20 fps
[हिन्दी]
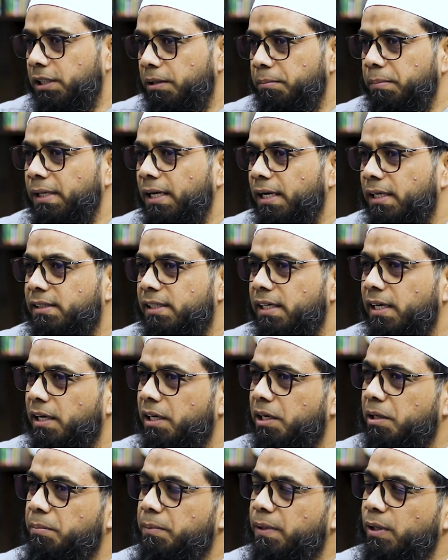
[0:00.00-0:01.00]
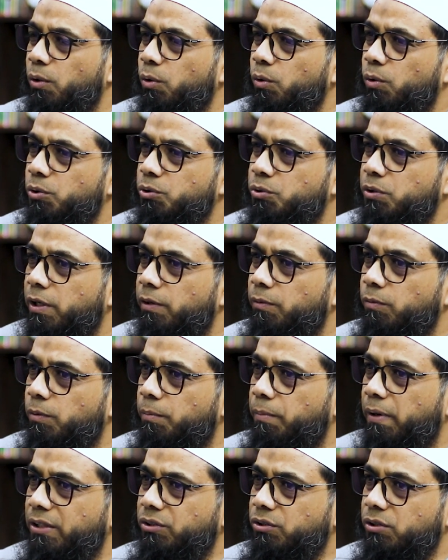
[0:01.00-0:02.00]
जी ये भी आता है अरब के लोग जो है वो
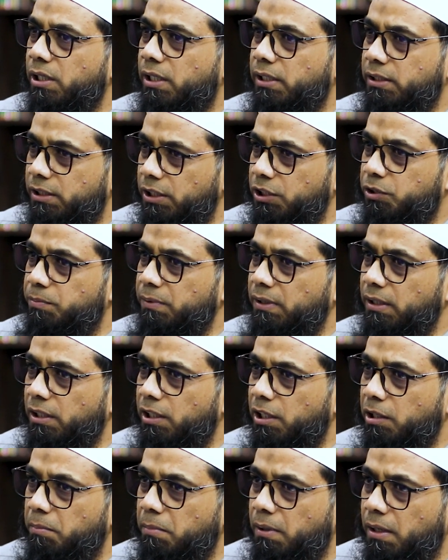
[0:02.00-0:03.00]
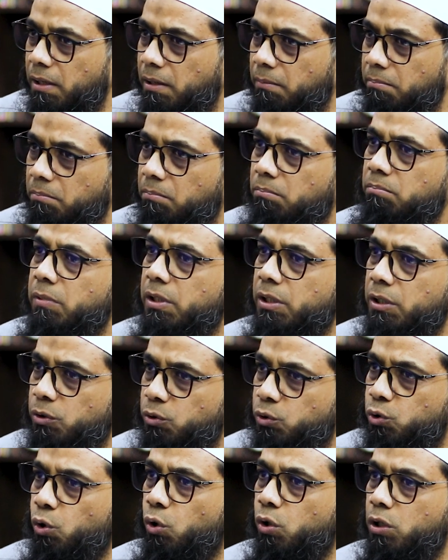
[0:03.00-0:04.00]
बाजुकात इस महीने में यानी
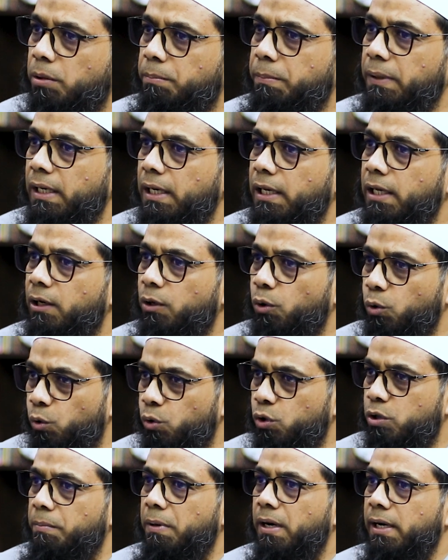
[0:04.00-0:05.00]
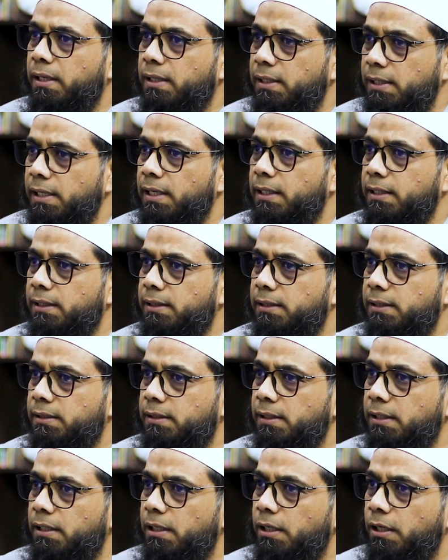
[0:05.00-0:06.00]
जो कबीले लूट मार किया करते
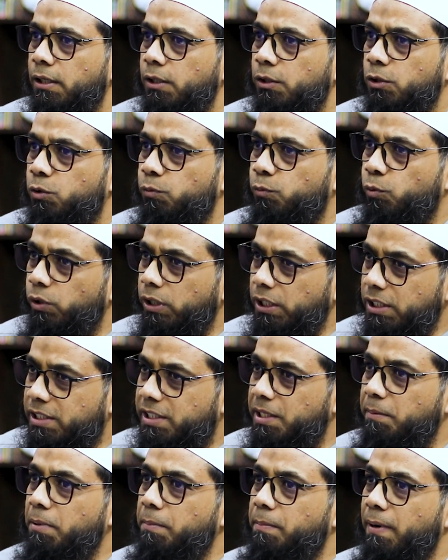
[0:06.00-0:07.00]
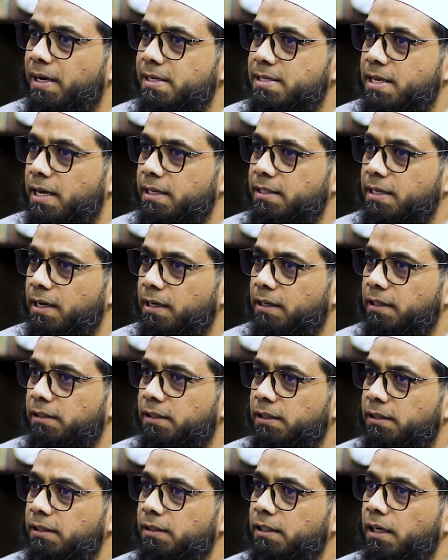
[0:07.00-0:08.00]
थे तो वो इससे भी बाज आ जाया
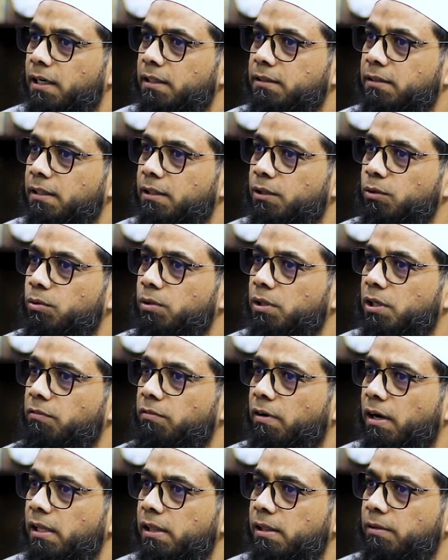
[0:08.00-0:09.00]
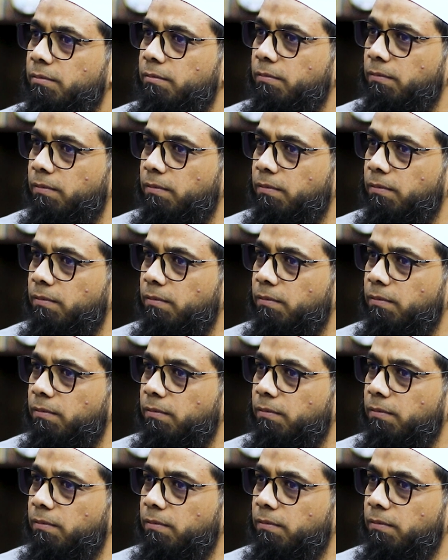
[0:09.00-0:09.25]
करते थे यहाँ तक कि उनके वाल